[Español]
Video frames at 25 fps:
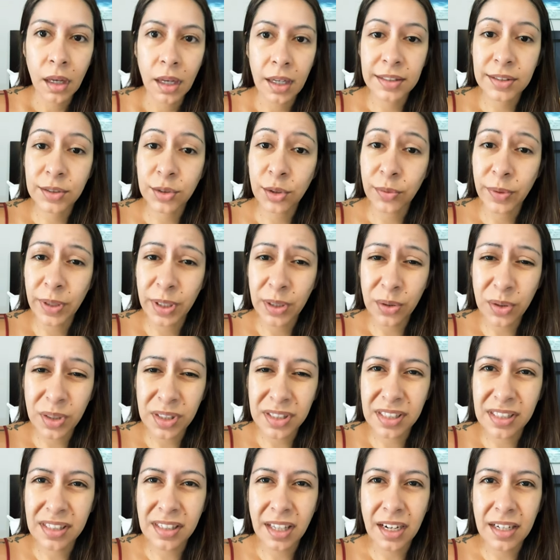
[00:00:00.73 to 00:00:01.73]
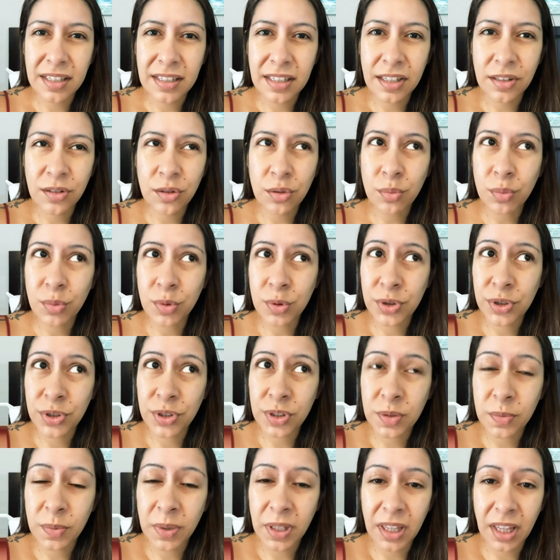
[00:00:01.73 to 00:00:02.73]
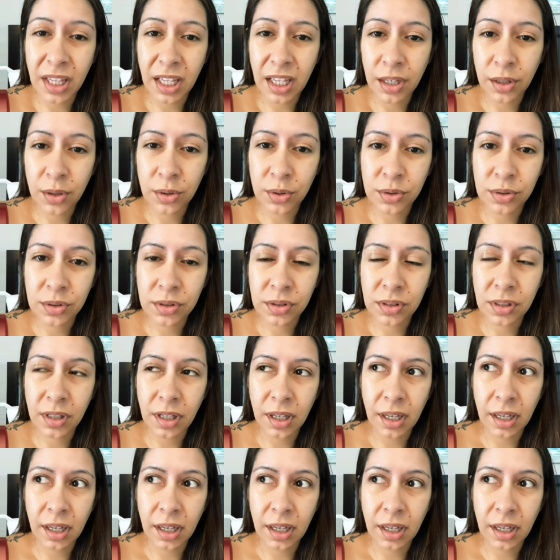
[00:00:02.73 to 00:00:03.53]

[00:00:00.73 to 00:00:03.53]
estoy viendo que se están haciendo muchos videos